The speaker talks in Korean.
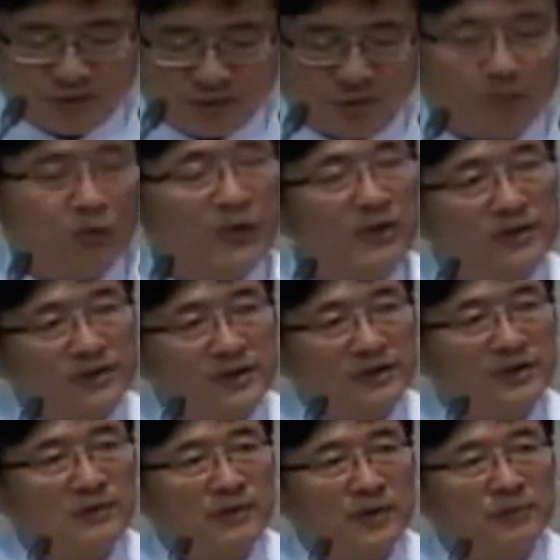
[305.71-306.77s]
회복의
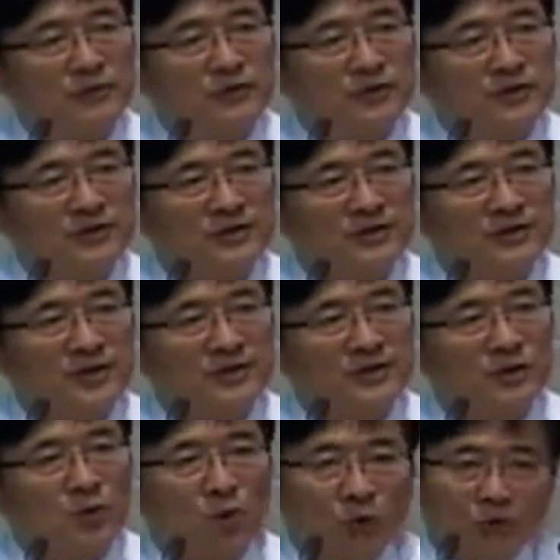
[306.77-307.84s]
은혜를 베푸셔서 다시
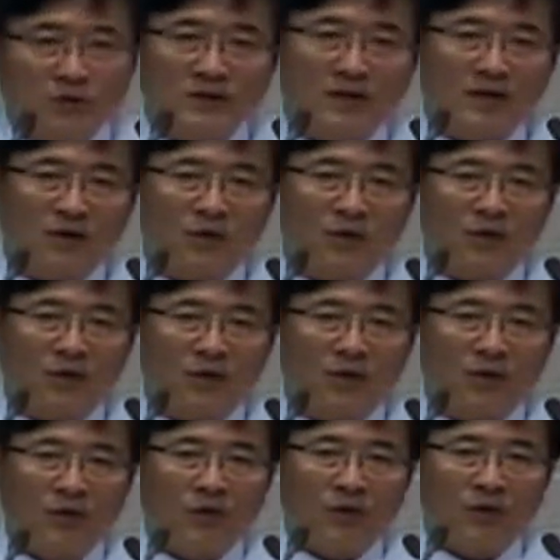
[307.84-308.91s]
고국 땅으로
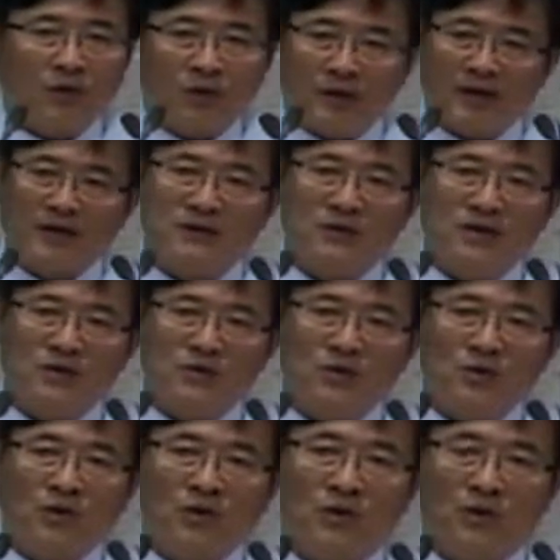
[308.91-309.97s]
고향
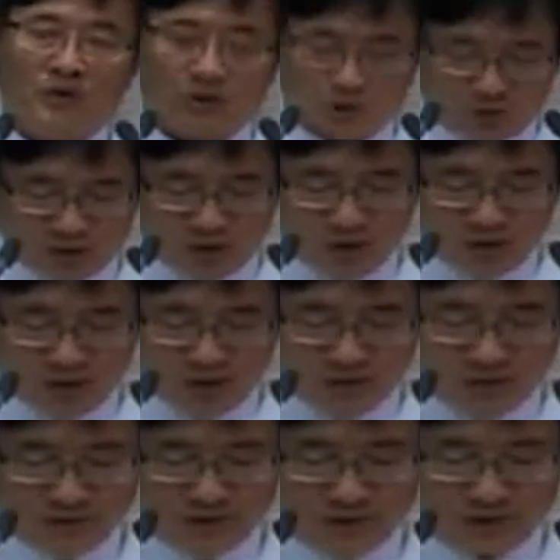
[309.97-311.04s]
땅으로 어, 돌아오게
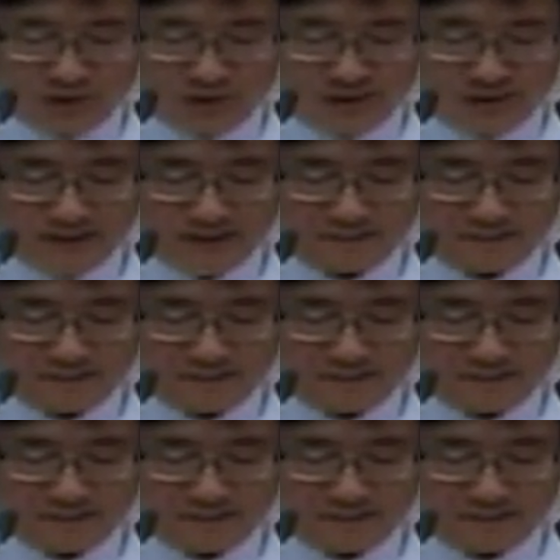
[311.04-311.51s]
하셨습니다.